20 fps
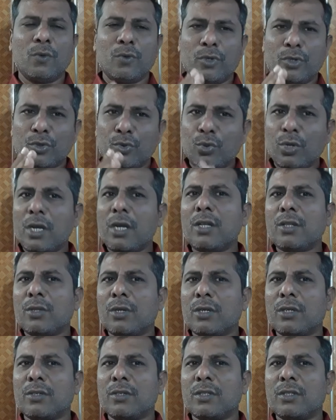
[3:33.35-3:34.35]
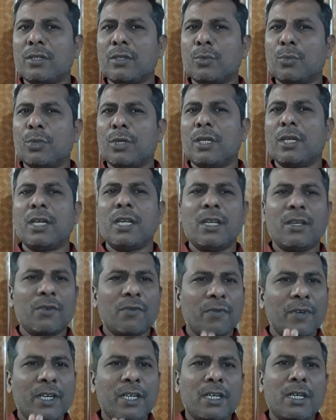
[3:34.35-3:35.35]
ஒரு தொழிலை தொடங்குவதற்கு முன்னாடி
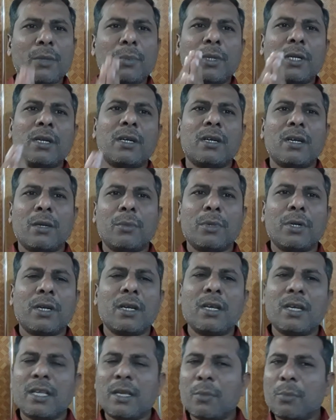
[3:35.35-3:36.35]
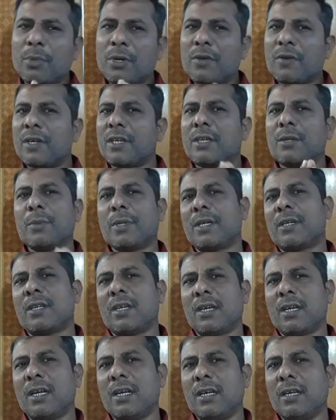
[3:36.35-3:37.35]
வெற்றி பெற்ற நபர்கள் எப்படி வெற்றி
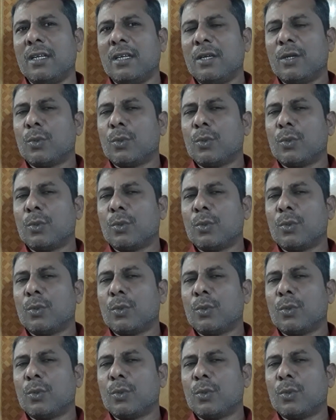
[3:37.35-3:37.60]
பெற்றார்கள்